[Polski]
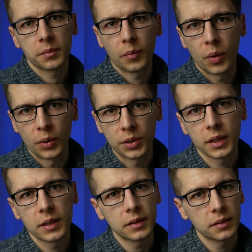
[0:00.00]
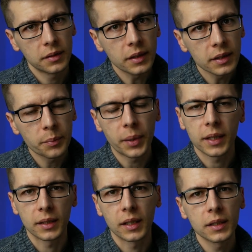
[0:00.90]
może
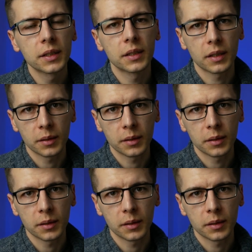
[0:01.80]
spadać,